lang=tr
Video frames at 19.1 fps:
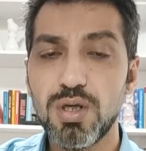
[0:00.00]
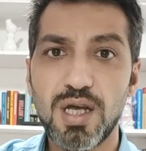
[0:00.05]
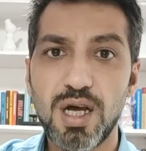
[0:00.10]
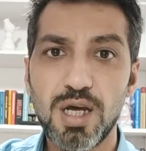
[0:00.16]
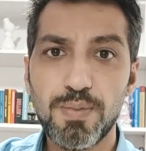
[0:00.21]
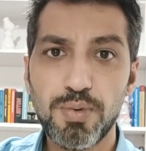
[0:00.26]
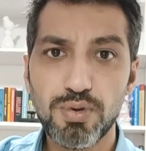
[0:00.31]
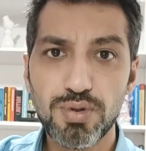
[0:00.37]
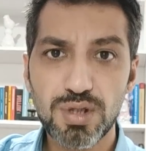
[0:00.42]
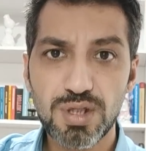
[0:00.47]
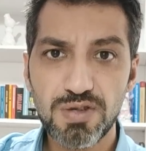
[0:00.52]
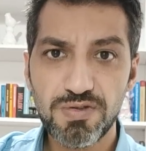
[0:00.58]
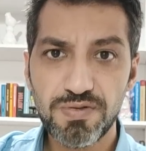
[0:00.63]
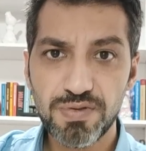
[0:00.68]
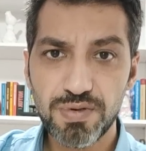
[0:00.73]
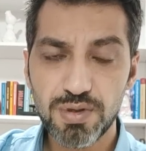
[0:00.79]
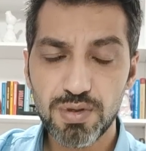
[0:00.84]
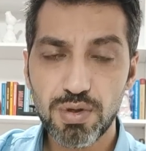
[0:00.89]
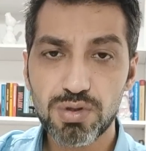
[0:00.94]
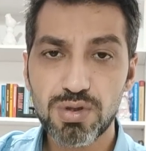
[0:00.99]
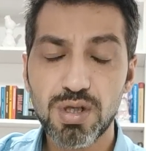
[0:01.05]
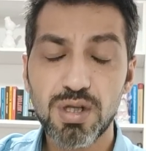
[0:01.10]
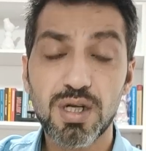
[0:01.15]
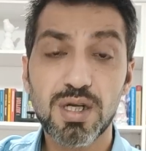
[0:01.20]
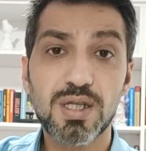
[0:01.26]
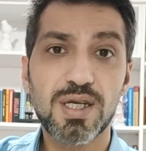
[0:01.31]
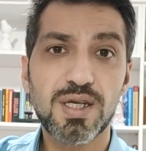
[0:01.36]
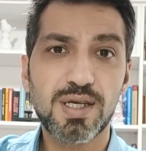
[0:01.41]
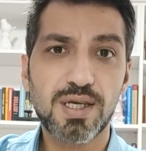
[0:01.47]
Daha pozitif
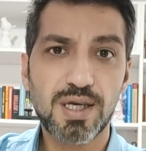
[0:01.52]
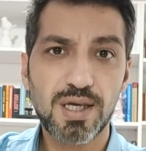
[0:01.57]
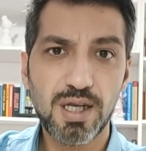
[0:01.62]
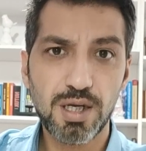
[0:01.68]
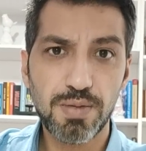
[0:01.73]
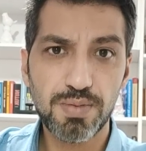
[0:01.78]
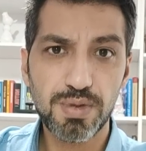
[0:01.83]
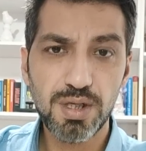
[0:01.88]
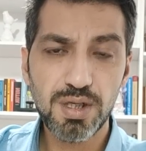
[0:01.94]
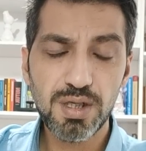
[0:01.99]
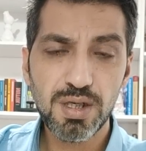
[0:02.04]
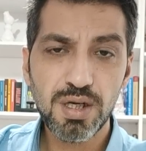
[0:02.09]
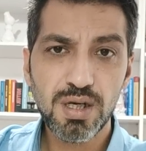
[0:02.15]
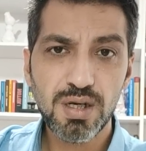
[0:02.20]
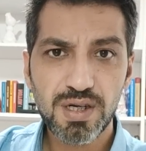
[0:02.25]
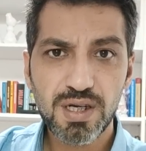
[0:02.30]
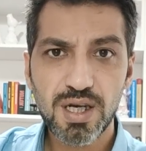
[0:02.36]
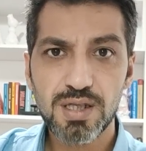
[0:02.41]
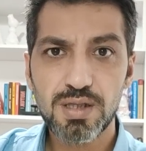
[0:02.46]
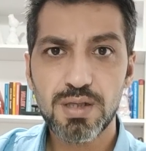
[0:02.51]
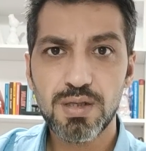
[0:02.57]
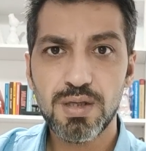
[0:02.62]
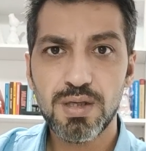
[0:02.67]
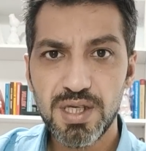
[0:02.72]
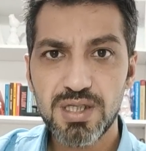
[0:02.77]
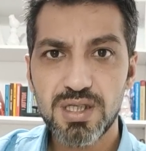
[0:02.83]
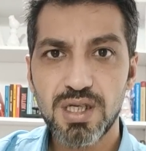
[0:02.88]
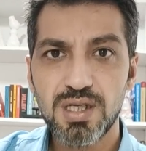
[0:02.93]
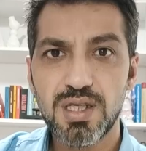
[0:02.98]
noktalara da gelebilir. Fakat
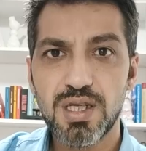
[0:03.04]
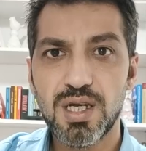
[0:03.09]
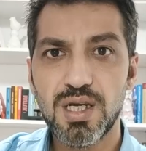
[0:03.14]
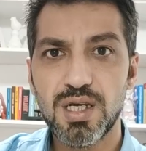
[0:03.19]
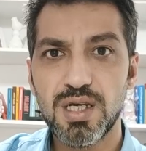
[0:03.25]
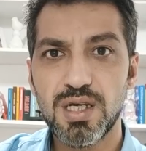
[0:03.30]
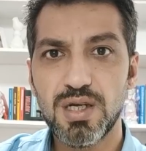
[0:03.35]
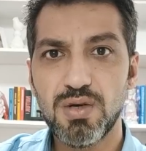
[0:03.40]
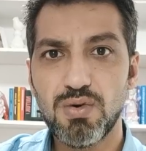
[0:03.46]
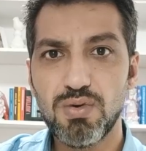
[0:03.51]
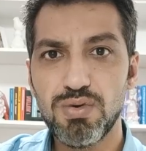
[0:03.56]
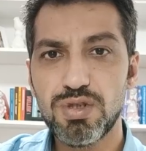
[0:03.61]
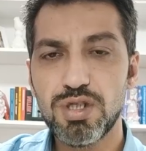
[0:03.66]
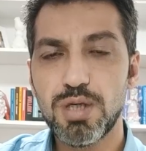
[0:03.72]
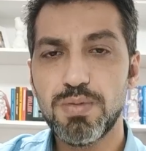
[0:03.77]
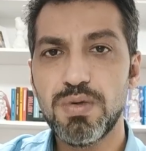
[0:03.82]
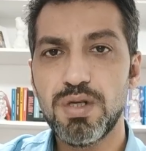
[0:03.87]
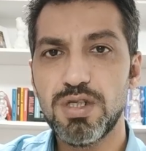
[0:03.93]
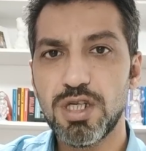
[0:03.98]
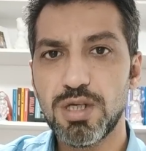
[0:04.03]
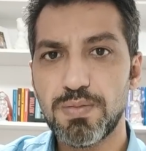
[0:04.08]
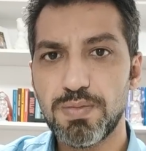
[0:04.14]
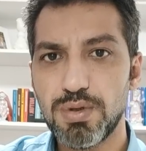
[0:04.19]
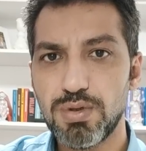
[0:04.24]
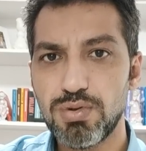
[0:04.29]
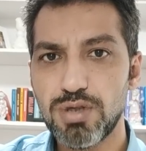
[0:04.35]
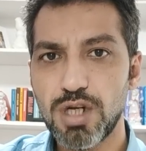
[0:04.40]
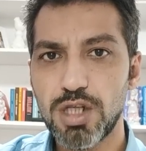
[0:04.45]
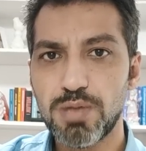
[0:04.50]
piyasada oluşabilecek
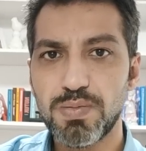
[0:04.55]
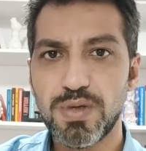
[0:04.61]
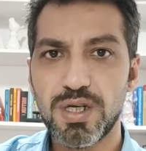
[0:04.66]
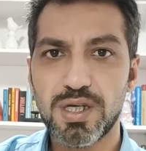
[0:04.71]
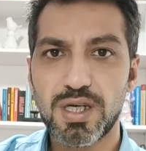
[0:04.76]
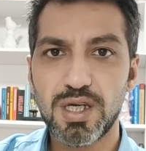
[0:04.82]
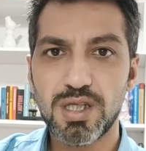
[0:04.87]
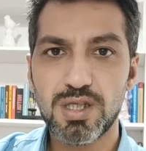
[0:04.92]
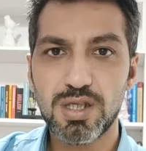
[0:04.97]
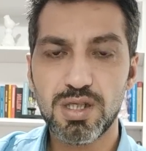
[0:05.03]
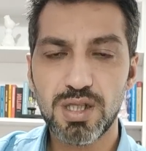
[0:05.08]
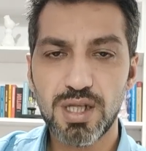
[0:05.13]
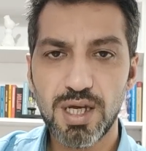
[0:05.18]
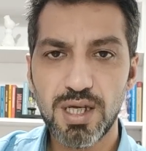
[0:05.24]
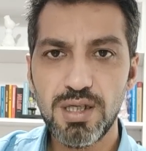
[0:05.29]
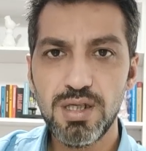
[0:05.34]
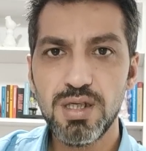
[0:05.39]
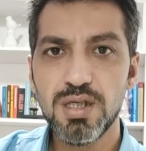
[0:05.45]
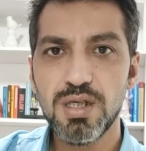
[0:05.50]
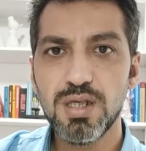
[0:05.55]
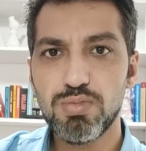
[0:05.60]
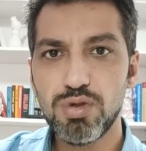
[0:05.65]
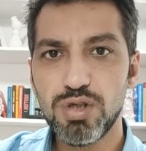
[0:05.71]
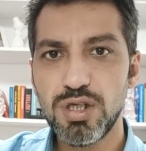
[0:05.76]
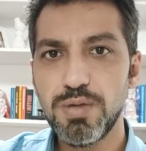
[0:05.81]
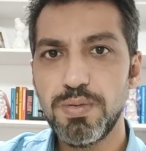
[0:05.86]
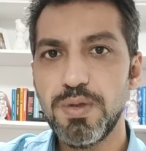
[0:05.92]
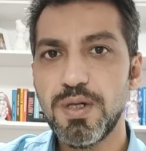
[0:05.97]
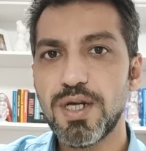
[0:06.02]
bir düzeltme hareketinden bu
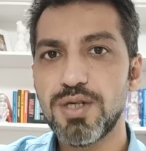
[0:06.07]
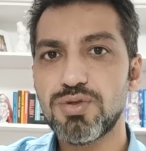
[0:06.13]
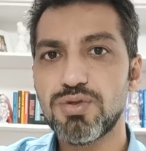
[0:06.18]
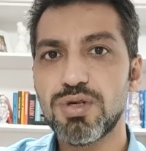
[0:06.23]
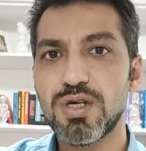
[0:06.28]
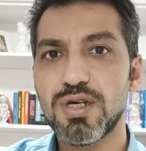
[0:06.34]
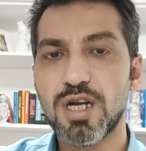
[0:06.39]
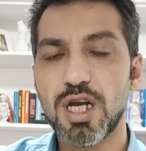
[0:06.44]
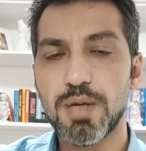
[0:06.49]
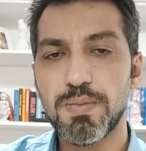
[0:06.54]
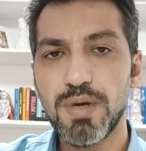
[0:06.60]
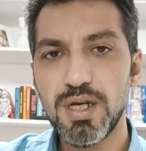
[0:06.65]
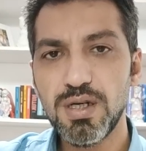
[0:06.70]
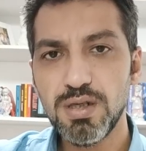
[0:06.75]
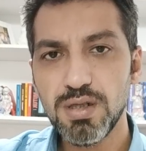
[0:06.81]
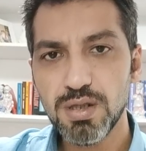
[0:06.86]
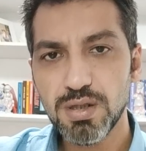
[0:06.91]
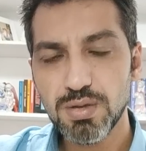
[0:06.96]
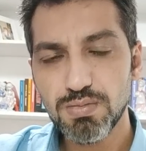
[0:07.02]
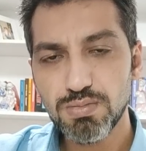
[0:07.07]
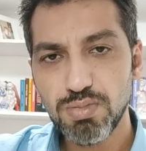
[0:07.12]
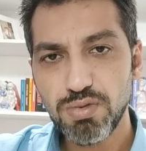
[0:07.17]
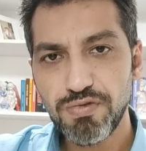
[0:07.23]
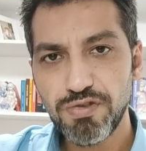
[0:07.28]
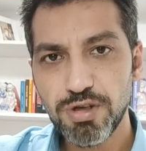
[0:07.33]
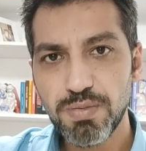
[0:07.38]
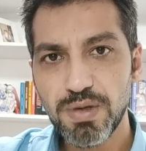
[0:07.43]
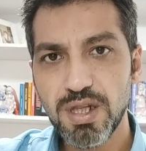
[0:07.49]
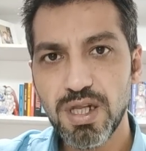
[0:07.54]
iyi bilançoya rağmen bu
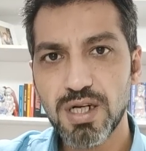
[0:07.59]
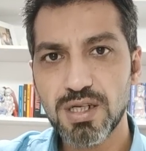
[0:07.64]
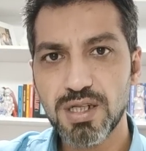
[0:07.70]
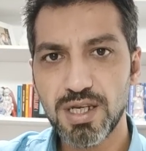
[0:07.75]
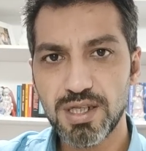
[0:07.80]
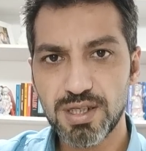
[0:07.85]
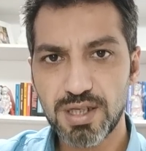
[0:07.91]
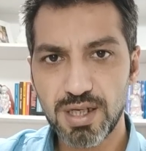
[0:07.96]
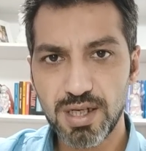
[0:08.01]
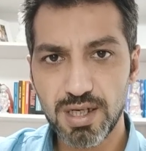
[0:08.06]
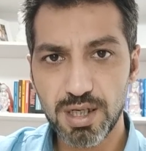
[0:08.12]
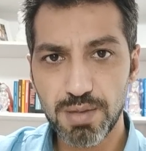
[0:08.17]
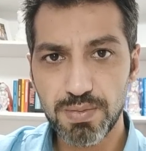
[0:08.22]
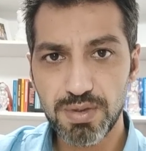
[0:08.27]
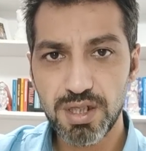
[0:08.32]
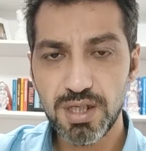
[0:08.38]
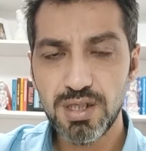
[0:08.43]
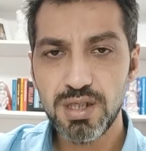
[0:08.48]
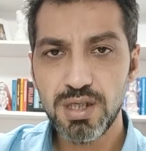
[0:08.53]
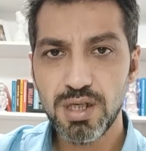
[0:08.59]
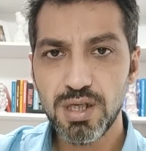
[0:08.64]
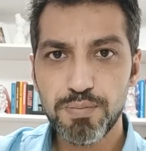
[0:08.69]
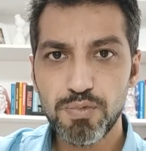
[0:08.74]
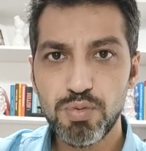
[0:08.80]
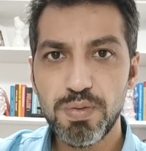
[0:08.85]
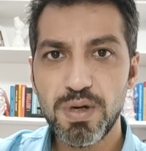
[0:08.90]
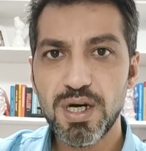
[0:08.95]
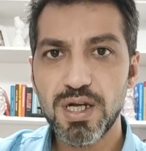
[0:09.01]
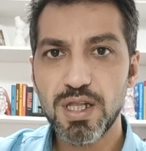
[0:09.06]
firmalar da etkilenebilir.
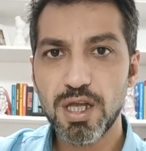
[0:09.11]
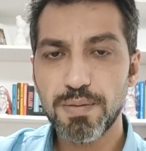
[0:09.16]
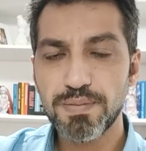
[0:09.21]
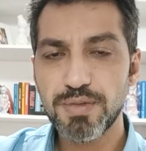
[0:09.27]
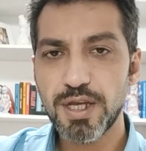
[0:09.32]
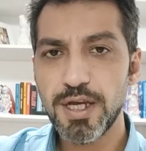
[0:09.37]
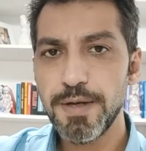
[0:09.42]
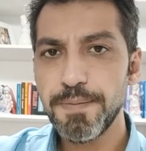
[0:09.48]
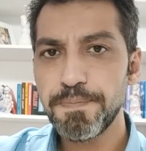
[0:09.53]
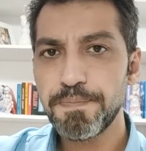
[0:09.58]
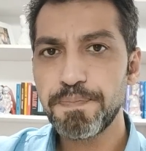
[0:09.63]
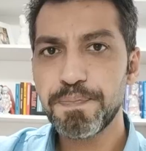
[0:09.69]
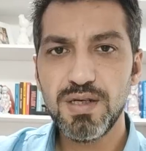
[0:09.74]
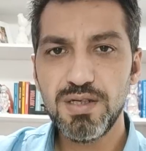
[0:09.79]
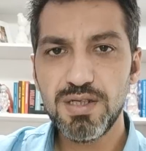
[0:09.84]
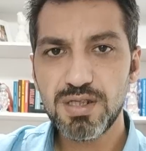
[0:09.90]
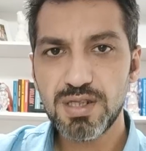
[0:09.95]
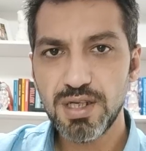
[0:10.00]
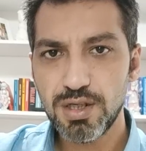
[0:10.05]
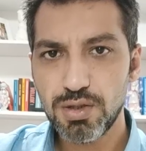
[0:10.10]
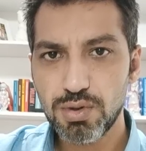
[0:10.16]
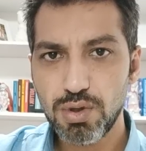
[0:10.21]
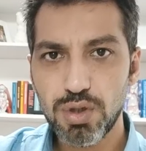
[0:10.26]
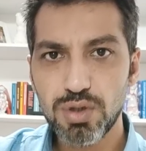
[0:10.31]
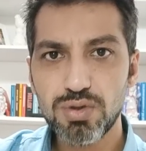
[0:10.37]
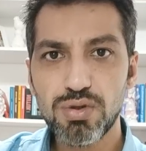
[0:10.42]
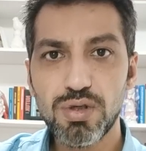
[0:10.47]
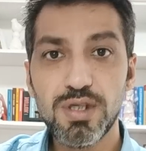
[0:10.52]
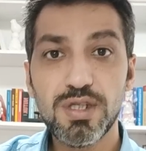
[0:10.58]
Bu bağlamda riskleri
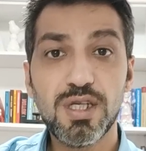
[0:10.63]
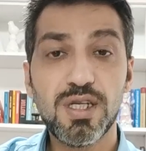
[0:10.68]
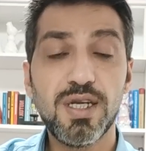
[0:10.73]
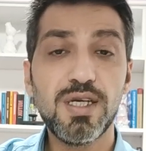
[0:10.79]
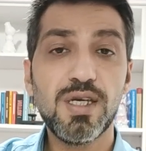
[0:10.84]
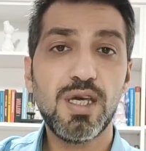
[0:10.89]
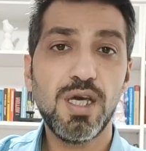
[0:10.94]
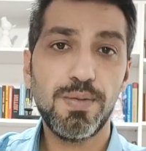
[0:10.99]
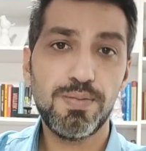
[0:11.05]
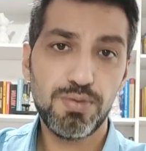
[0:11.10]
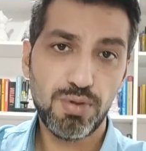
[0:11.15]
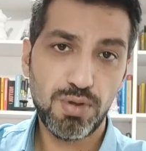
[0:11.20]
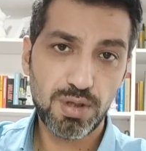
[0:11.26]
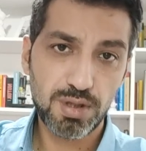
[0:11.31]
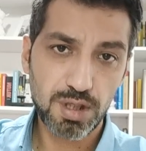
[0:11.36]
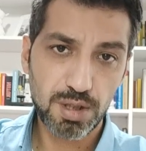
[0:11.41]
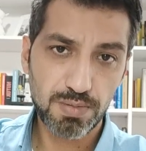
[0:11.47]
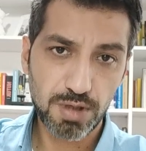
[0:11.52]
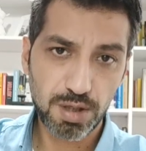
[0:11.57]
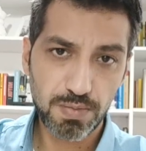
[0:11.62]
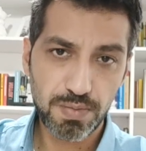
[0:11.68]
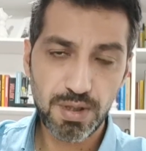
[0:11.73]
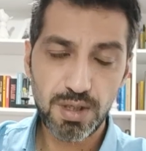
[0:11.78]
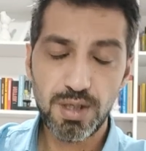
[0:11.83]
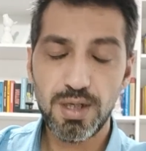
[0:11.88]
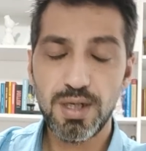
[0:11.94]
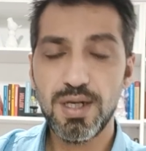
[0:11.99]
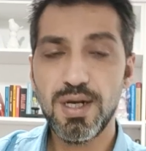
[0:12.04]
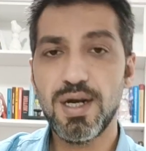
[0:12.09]
kontrol ederek hep söylediğim
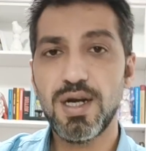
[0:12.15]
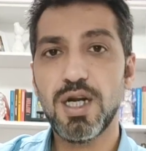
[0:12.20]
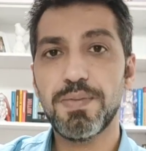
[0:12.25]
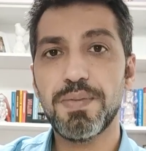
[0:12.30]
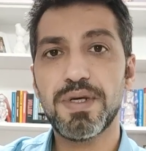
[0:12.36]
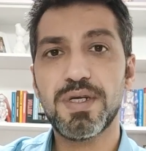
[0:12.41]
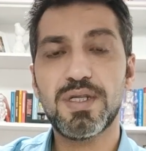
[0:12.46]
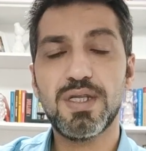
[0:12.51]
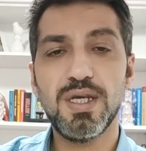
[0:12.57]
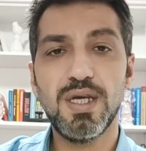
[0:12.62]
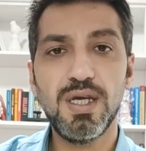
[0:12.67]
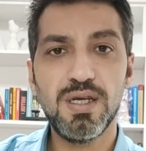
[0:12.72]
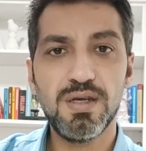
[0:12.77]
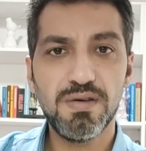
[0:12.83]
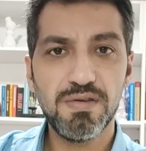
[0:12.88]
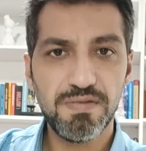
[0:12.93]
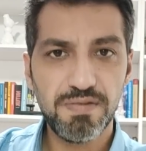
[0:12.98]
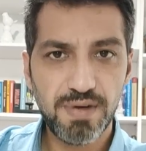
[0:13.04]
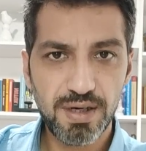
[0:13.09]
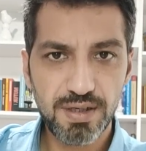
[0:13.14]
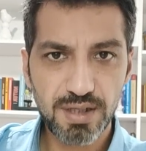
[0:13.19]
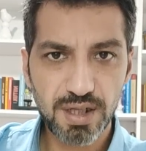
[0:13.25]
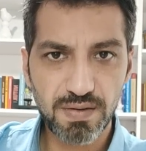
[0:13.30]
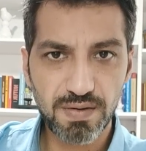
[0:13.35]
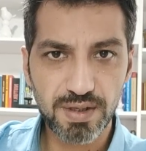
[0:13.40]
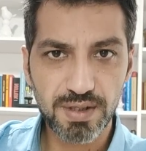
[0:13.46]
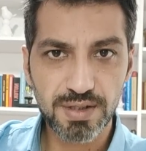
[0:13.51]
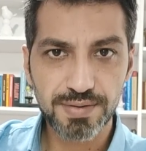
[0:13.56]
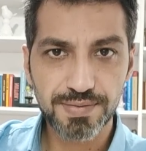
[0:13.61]
gibi ilerlemekte
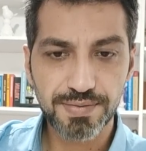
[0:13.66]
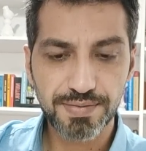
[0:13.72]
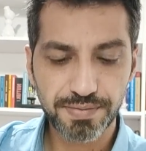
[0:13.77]
fayda var.